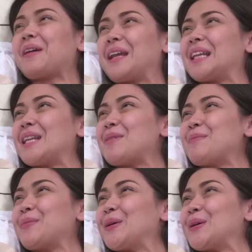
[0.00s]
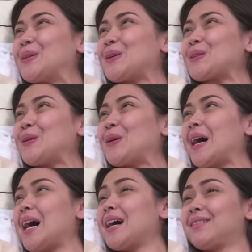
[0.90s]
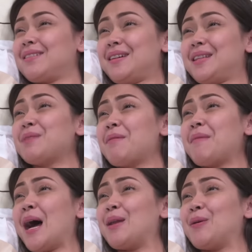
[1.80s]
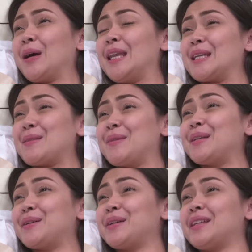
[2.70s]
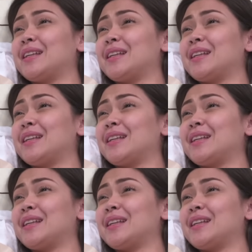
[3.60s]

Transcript: okay lang naman po yan, doktora. Di ba mahal, okay lang naman yon?